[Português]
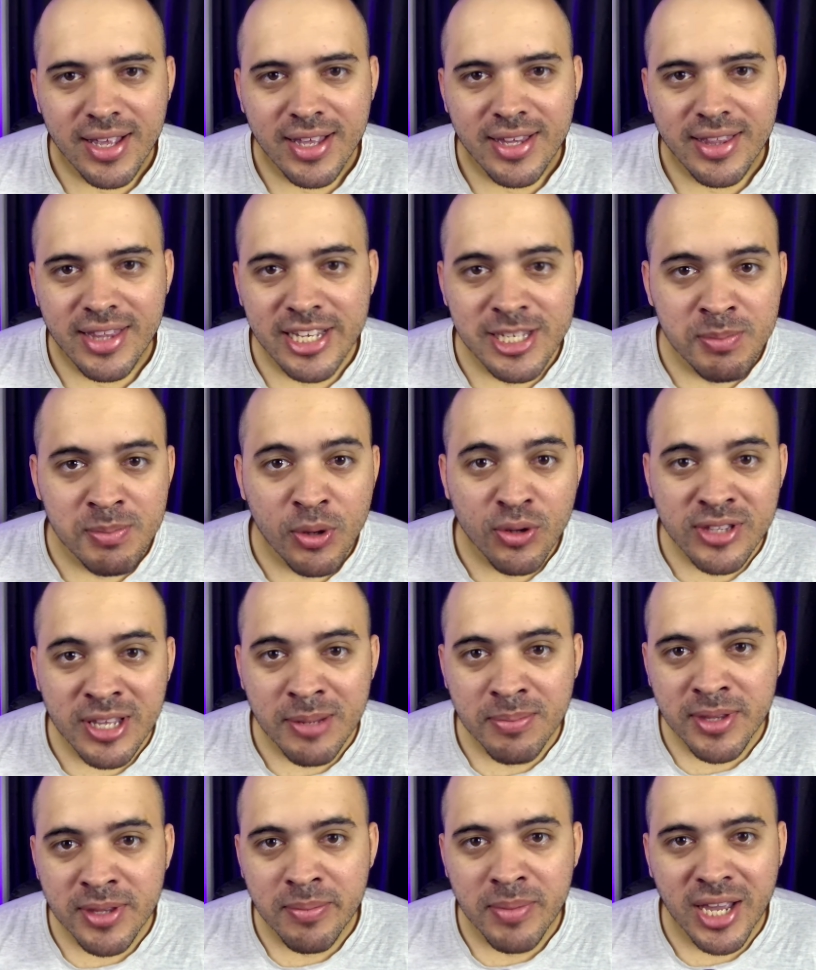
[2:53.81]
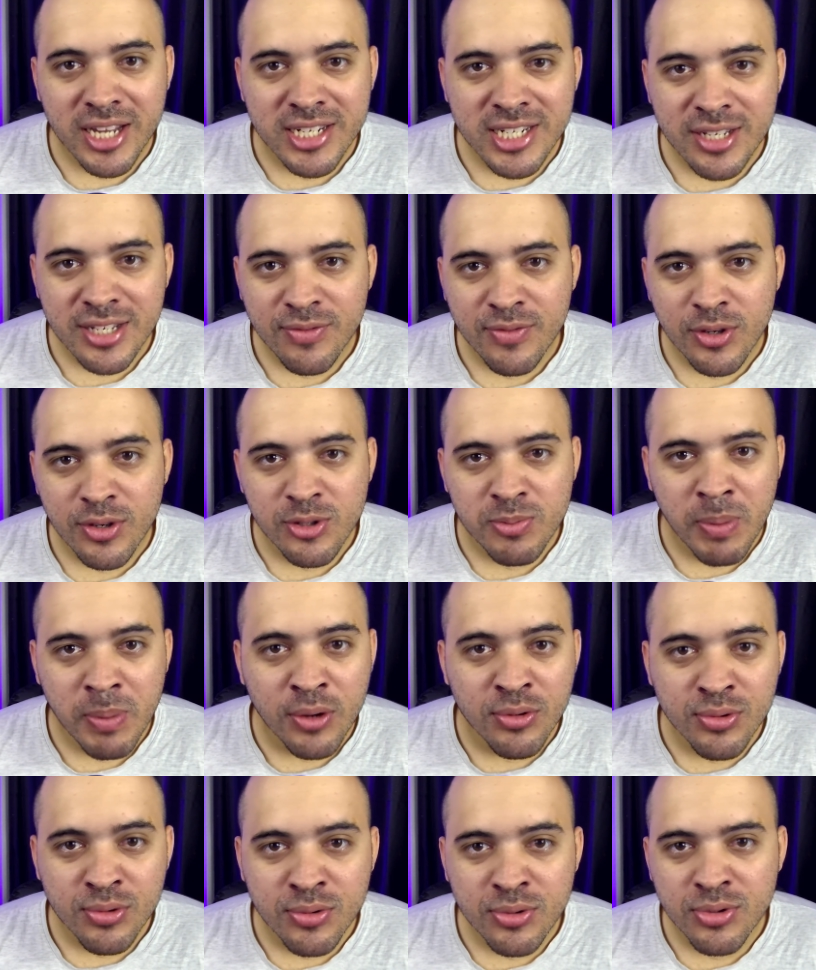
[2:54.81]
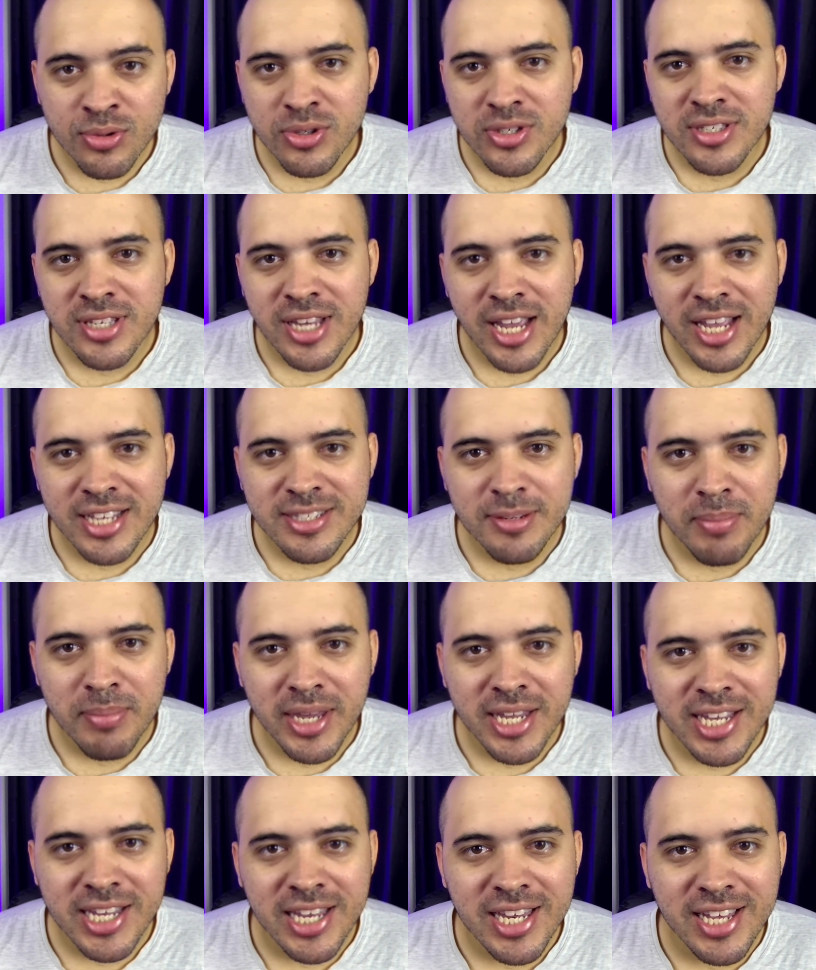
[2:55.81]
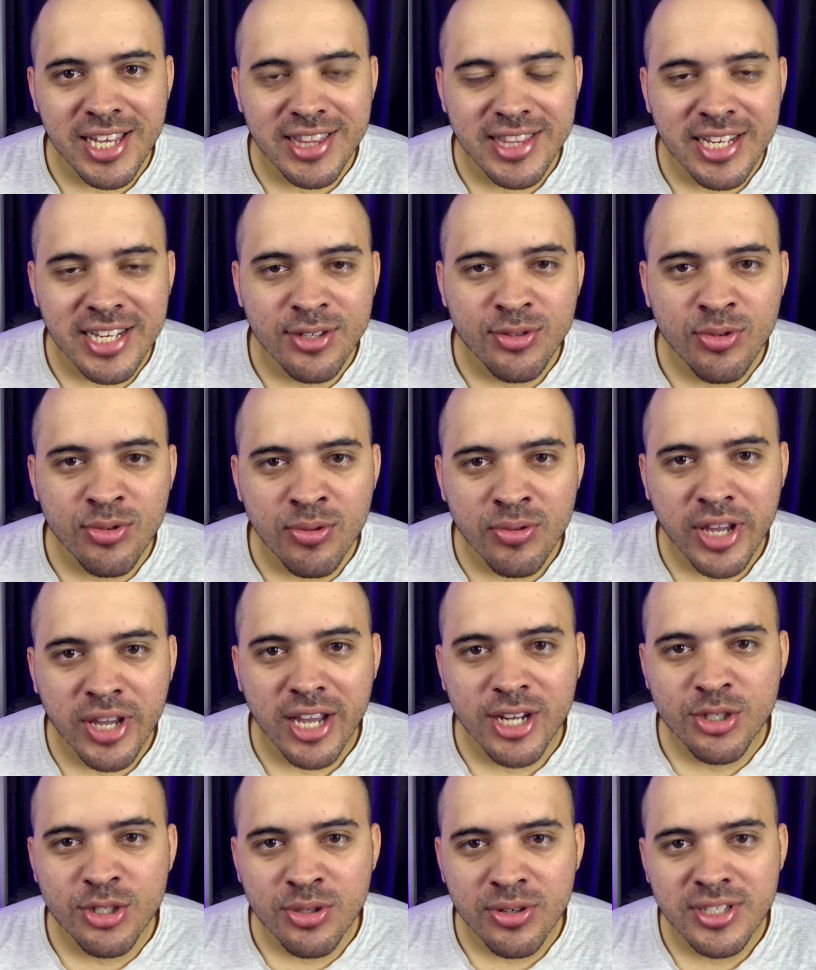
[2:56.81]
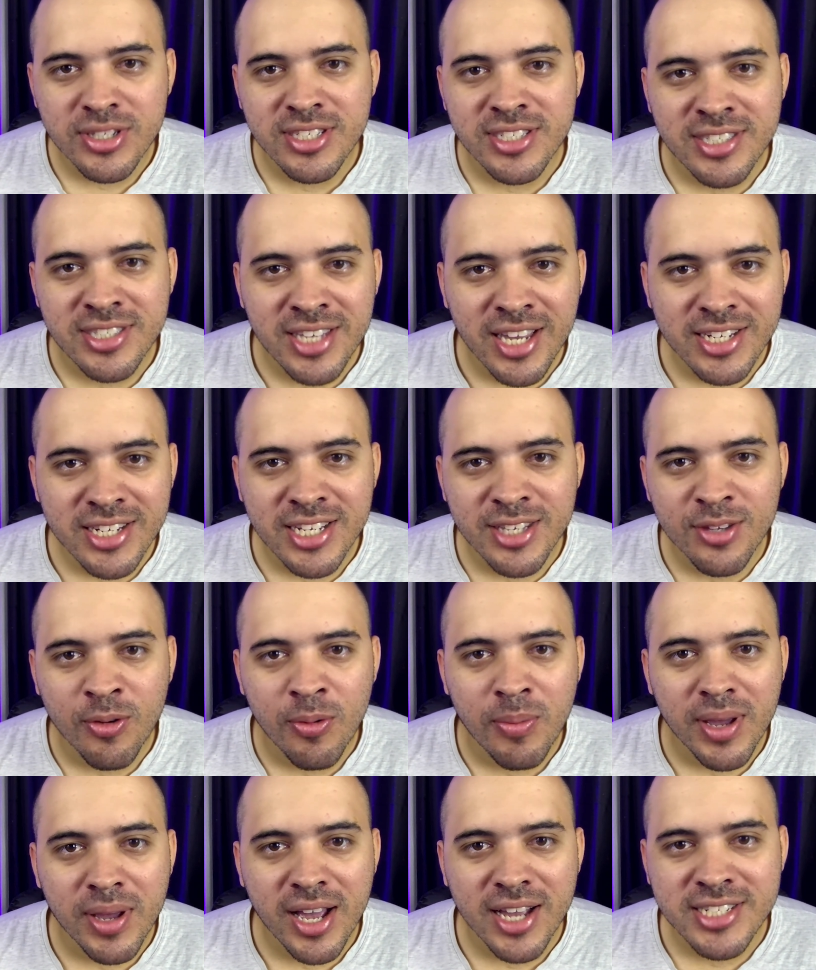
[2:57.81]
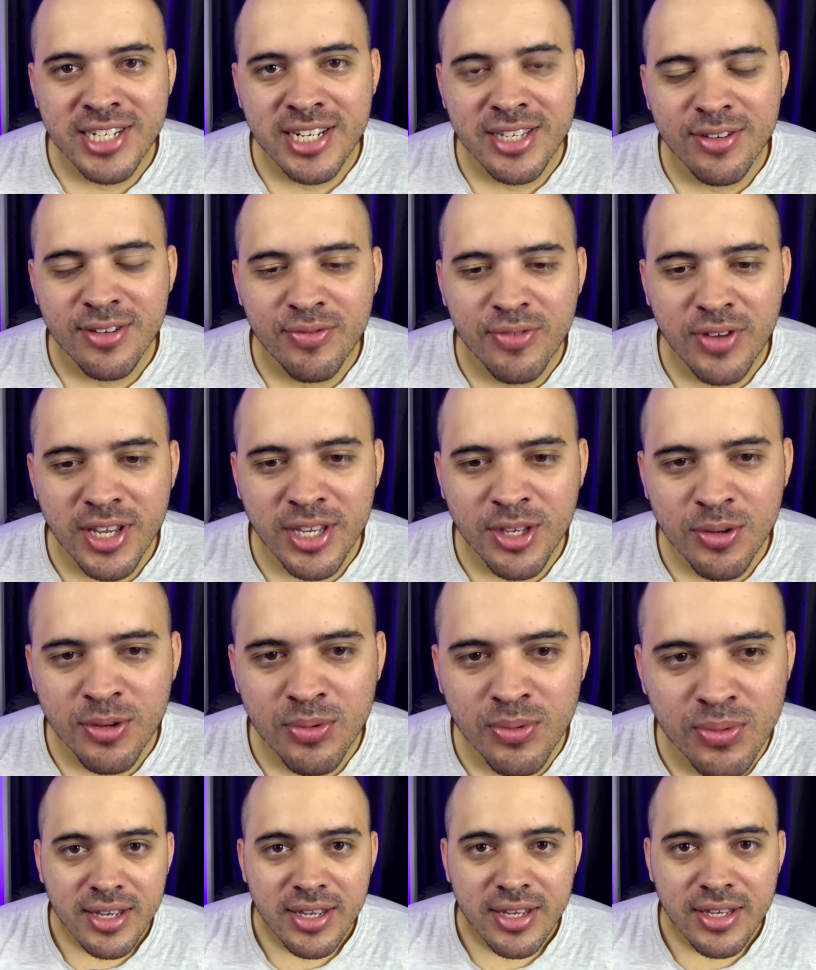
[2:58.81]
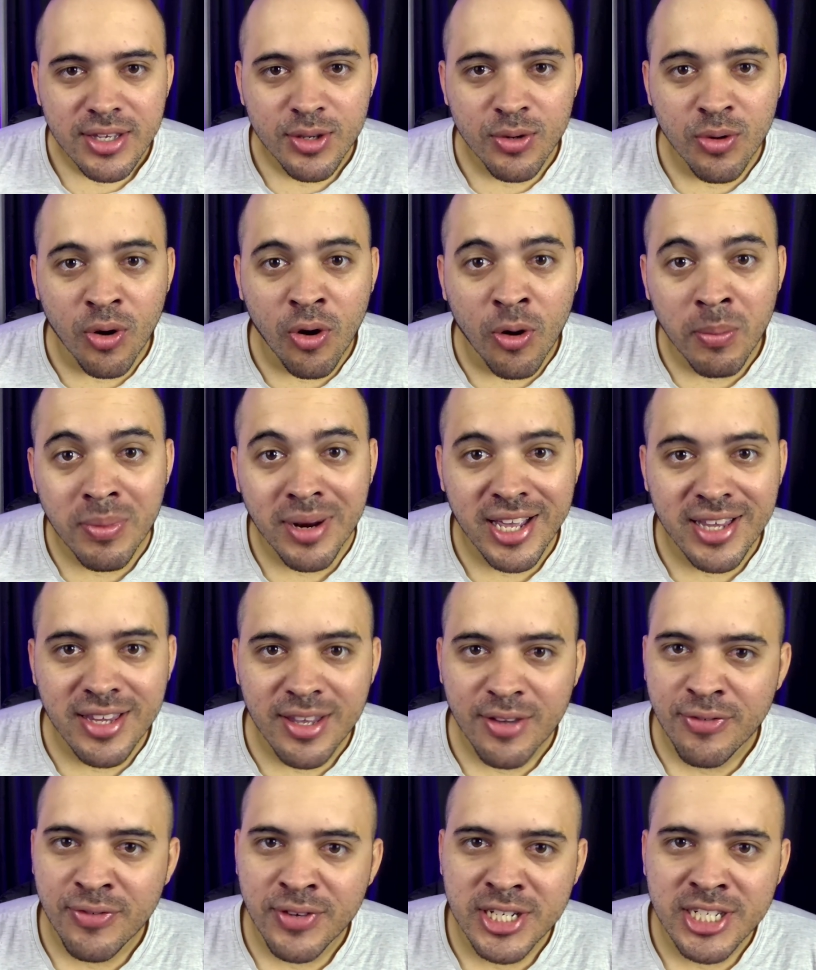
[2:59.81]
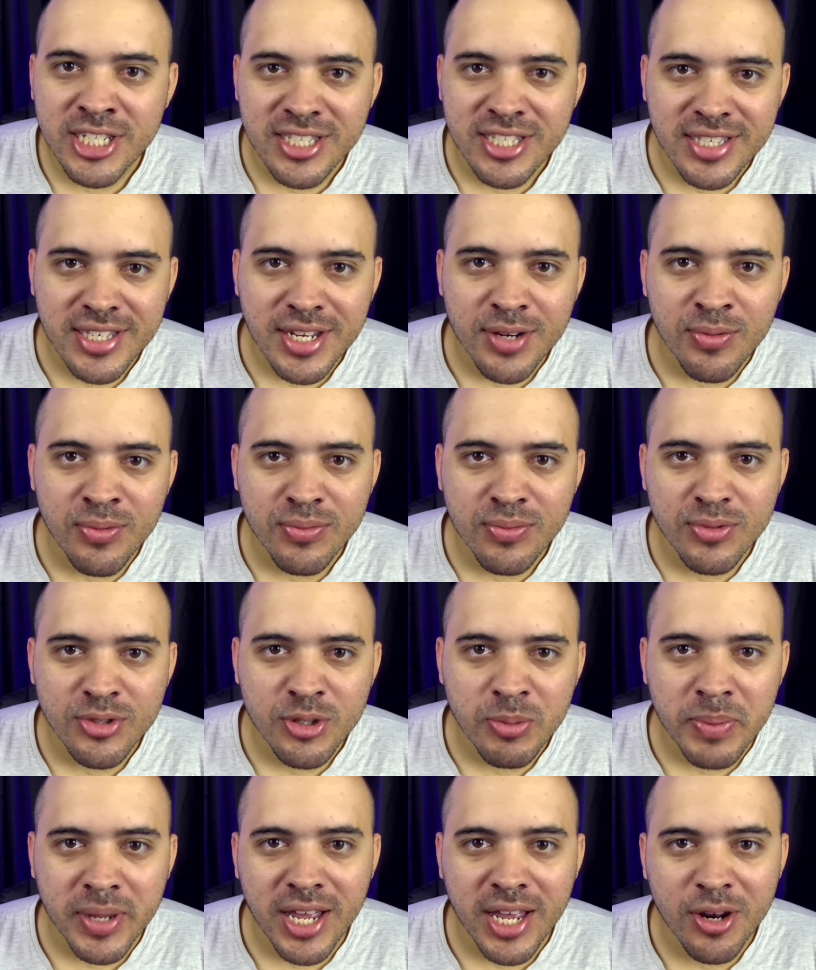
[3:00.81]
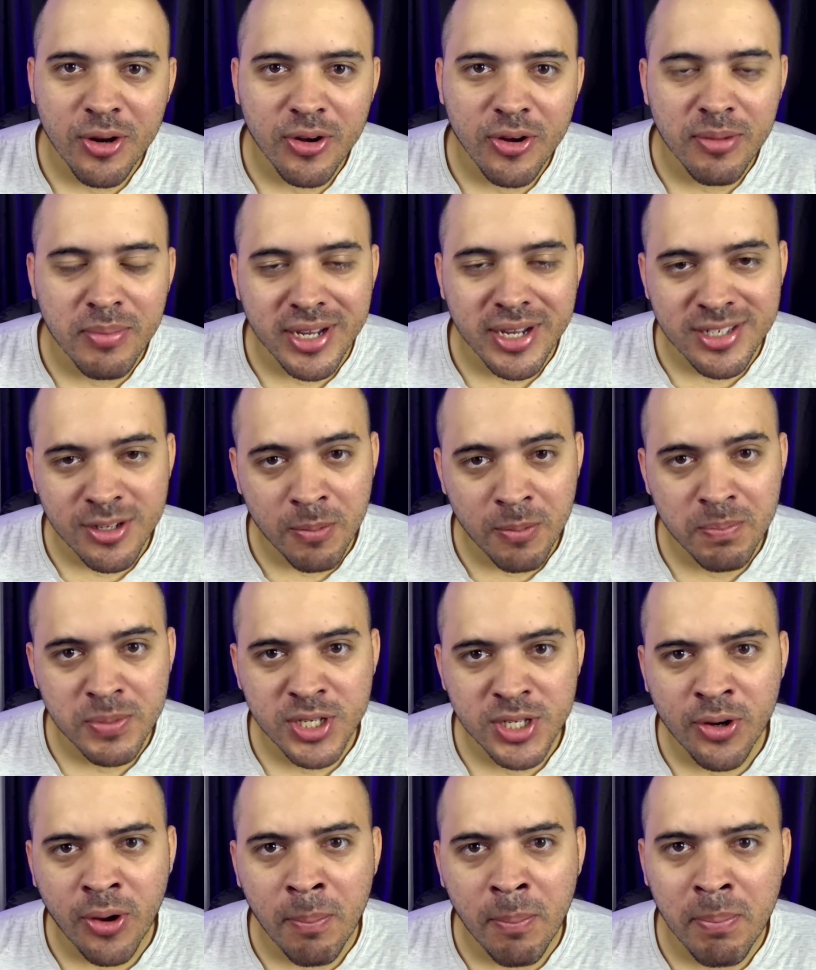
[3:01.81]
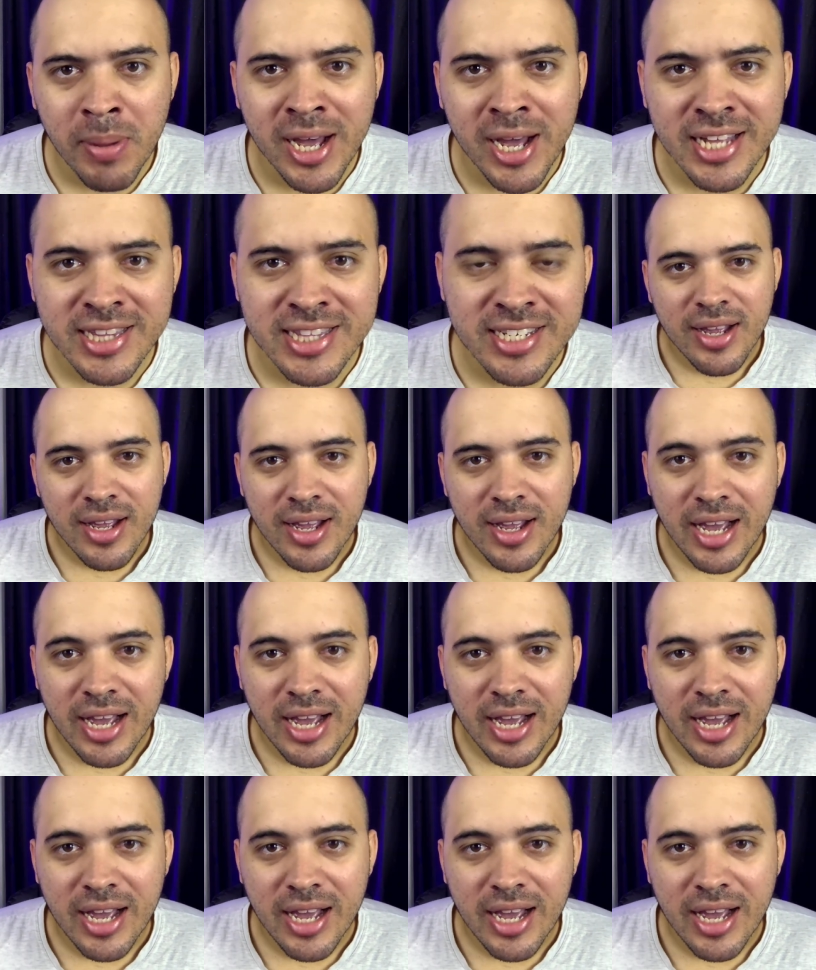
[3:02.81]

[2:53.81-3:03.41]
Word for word: Nesse meio tempo também a gente vê os pau no cu dos sete meio que lidando com questões em si. A gente, como a gente vê que o, que o Homelander finge ser um super-herói, mas é um psicopata.